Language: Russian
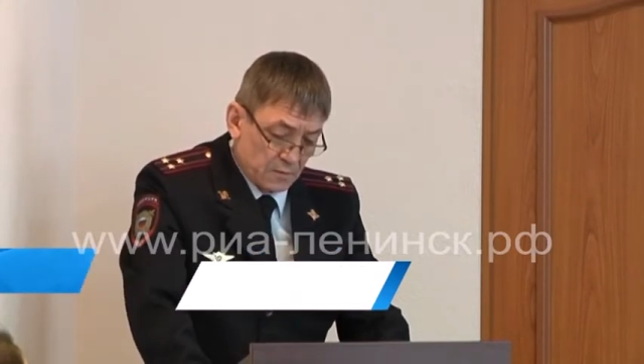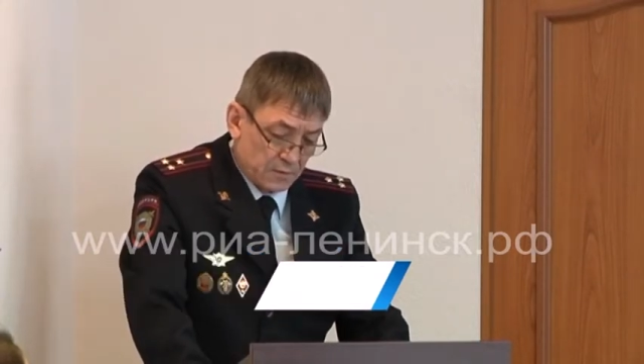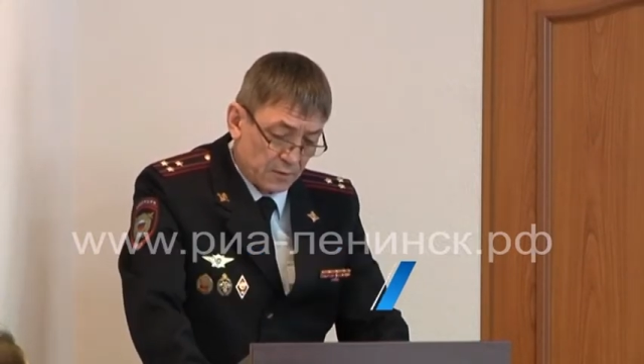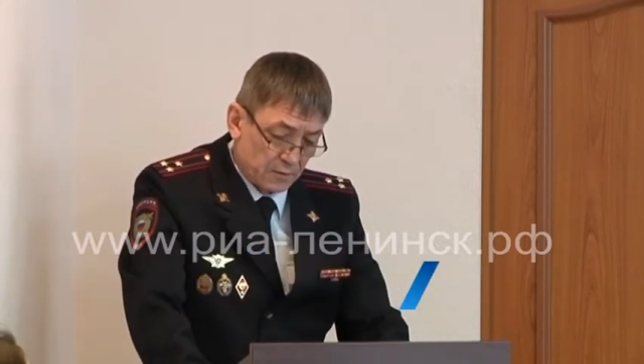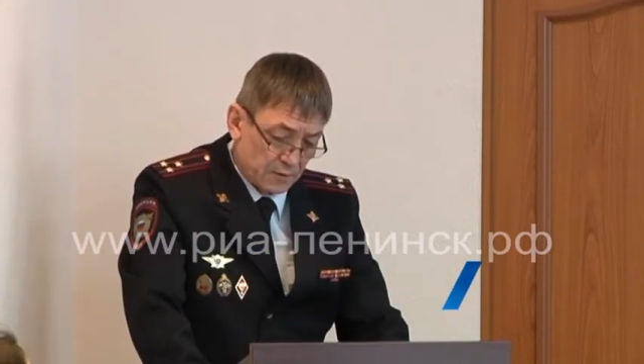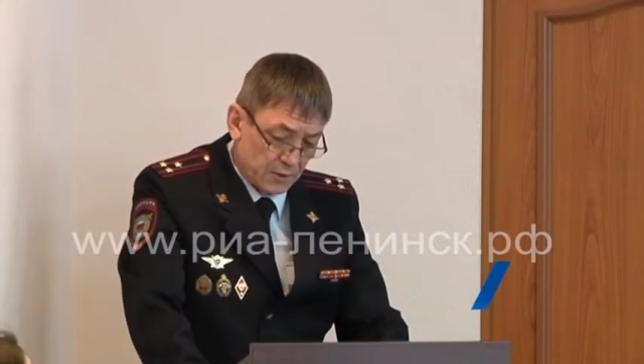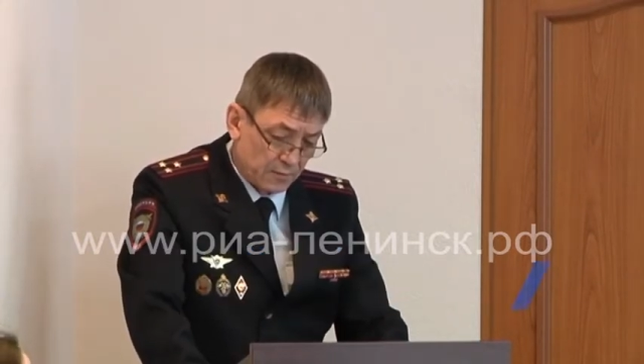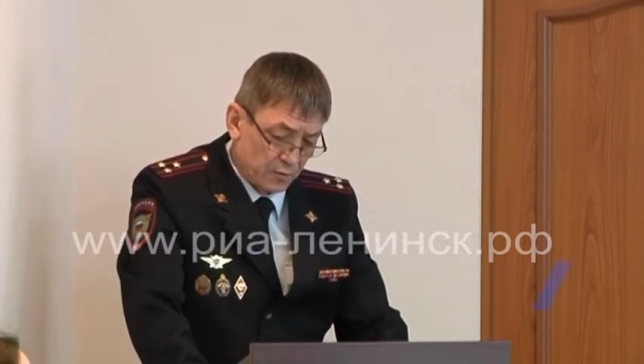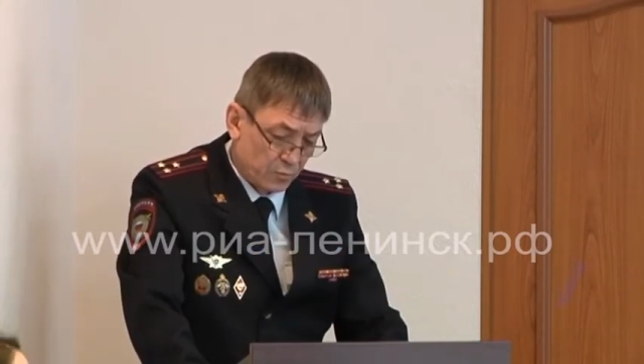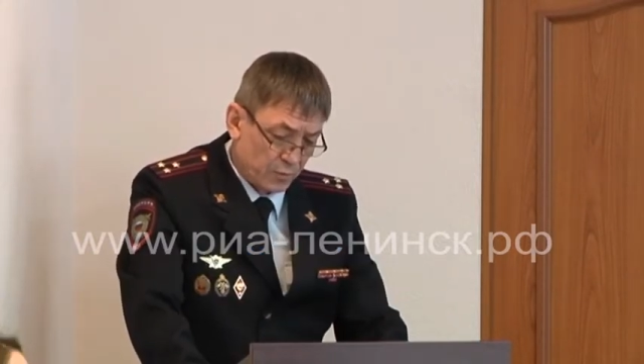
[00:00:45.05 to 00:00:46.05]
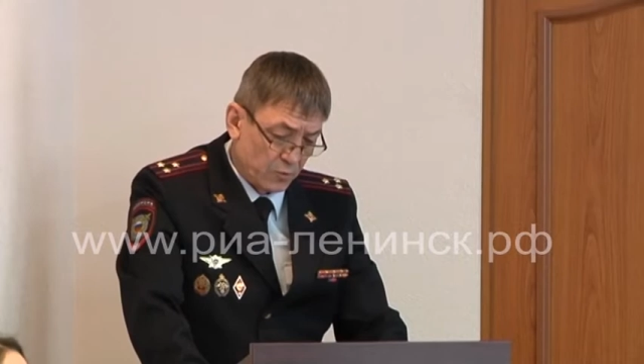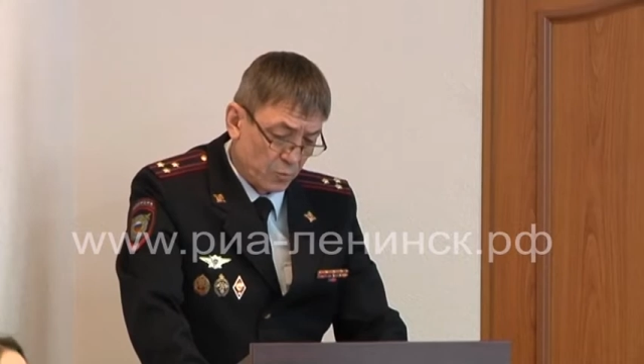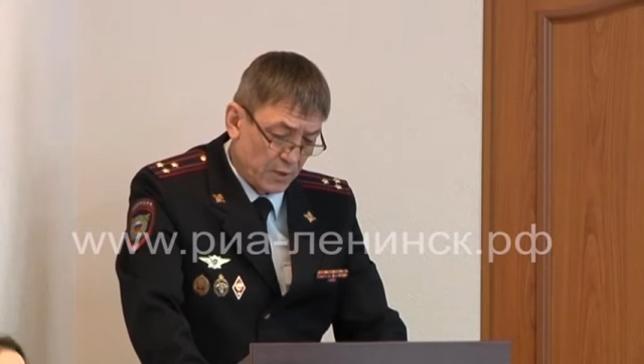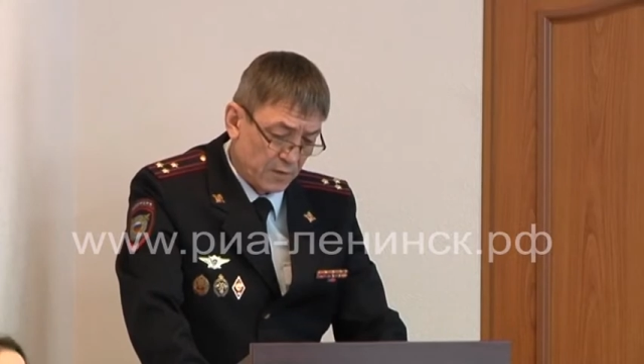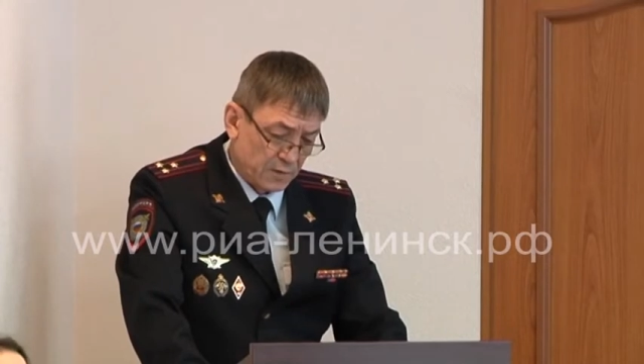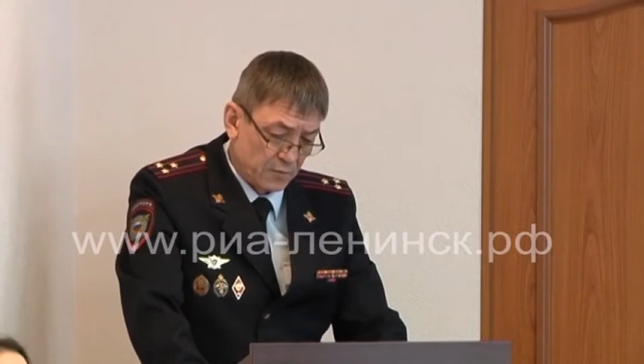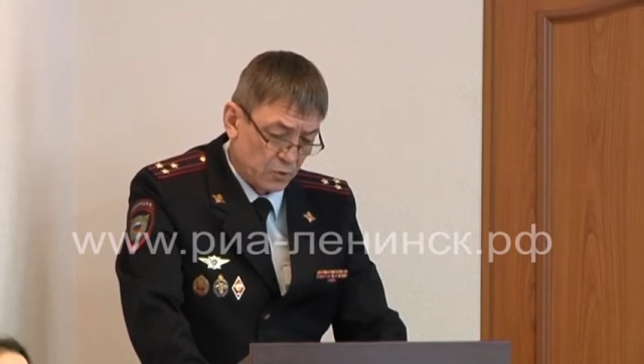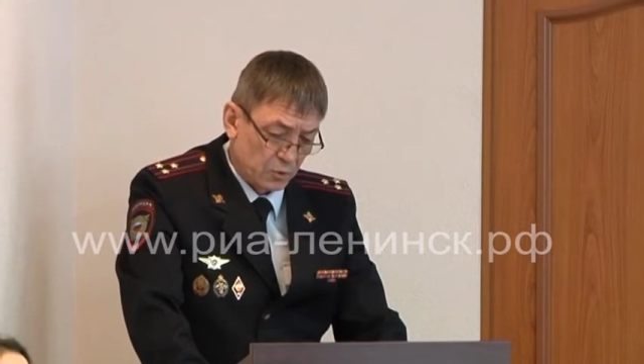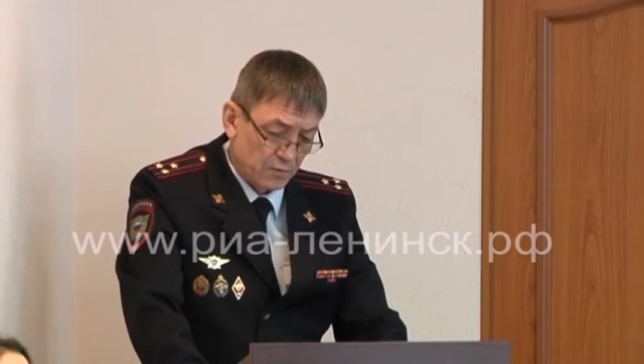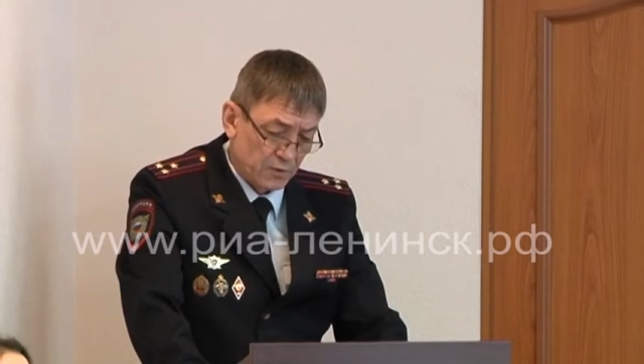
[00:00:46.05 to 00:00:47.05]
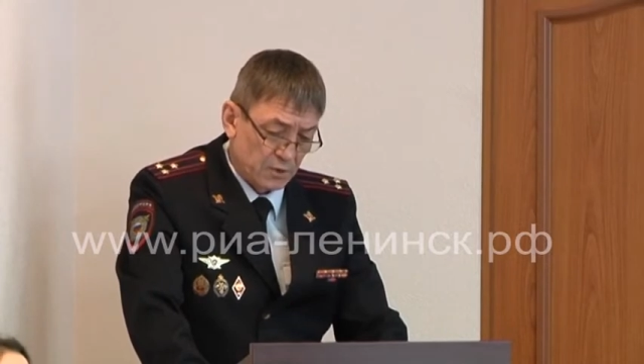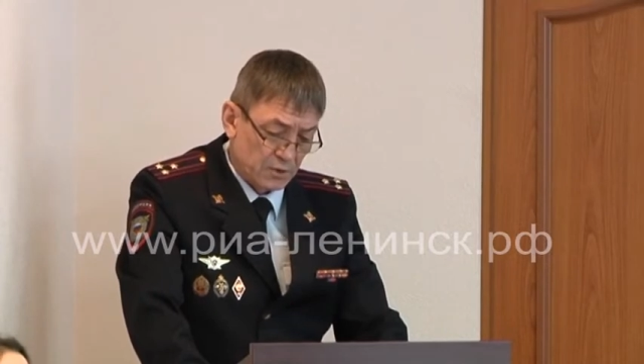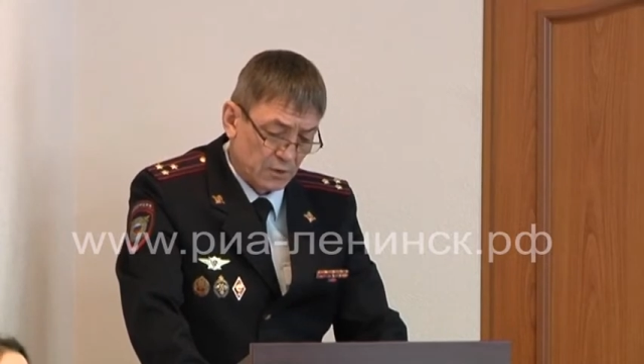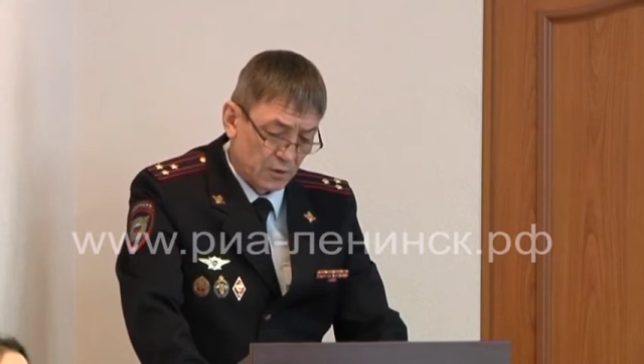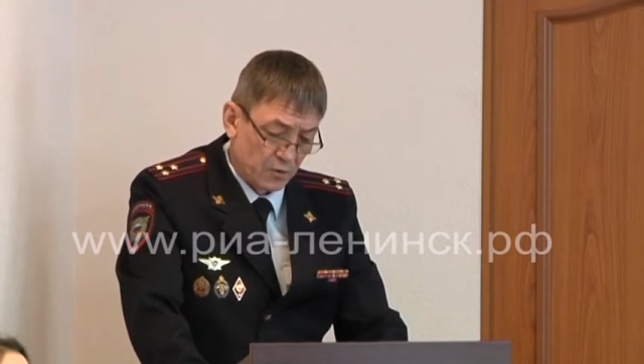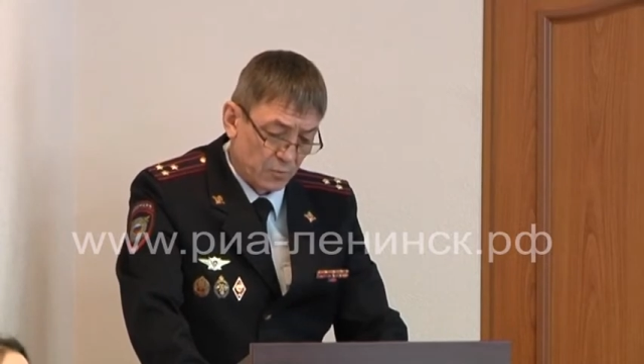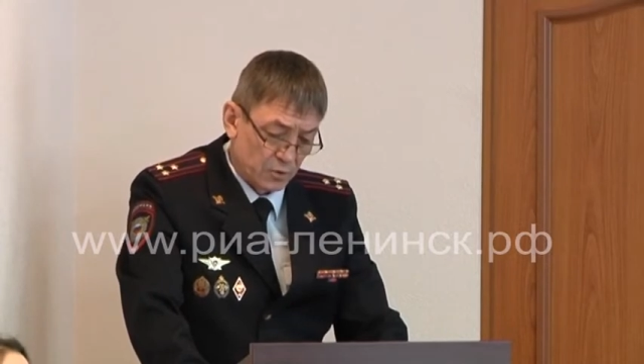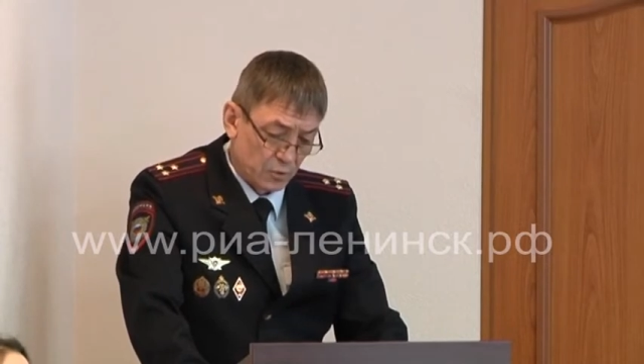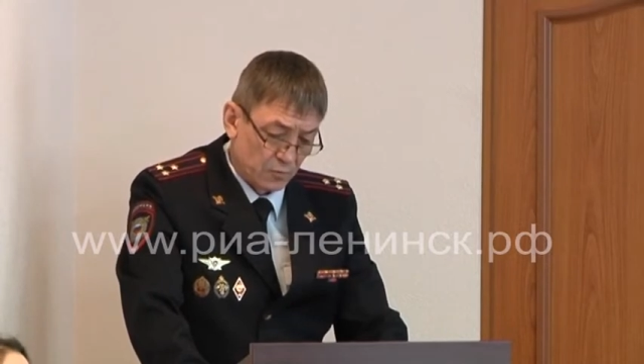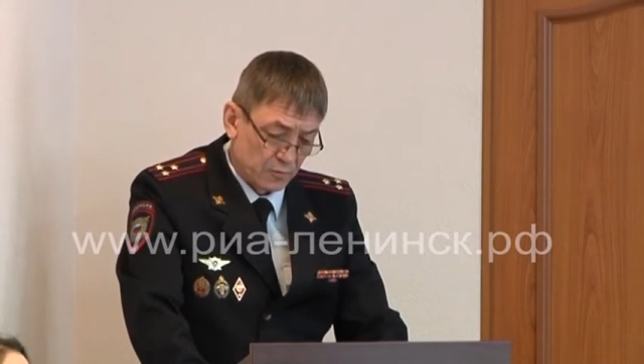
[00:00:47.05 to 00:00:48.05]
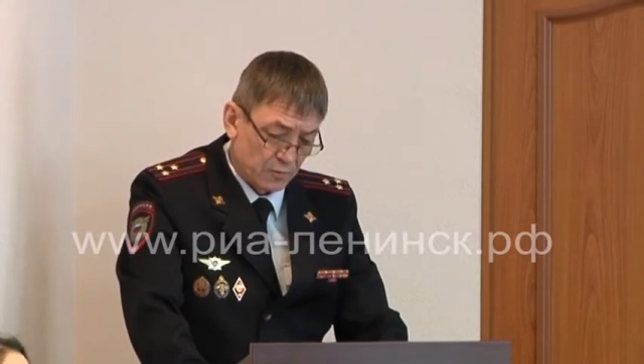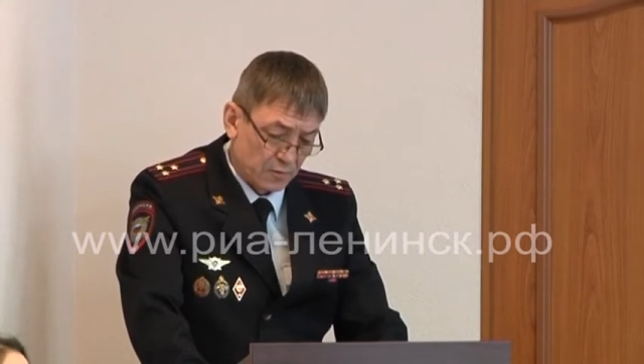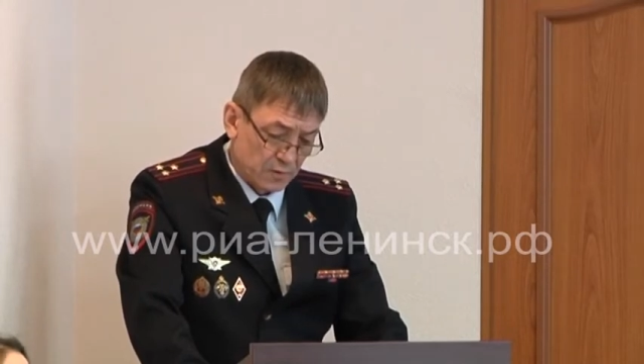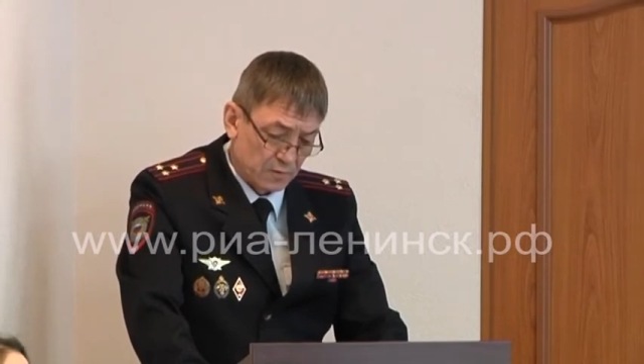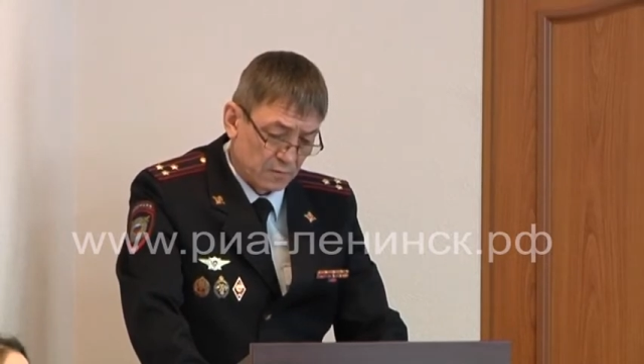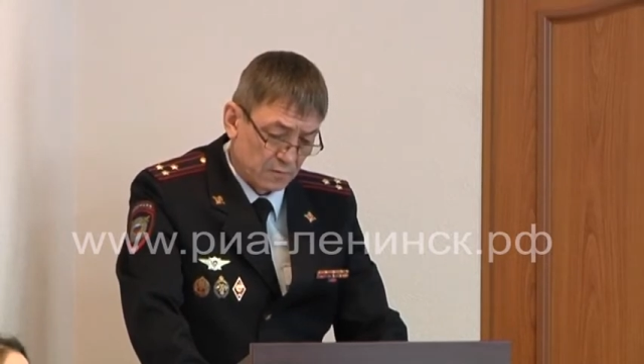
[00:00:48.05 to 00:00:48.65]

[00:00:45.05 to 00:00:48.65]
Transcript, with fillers: зарегистрированных преступлений, совершенных в отношении лиц пожилого возраста,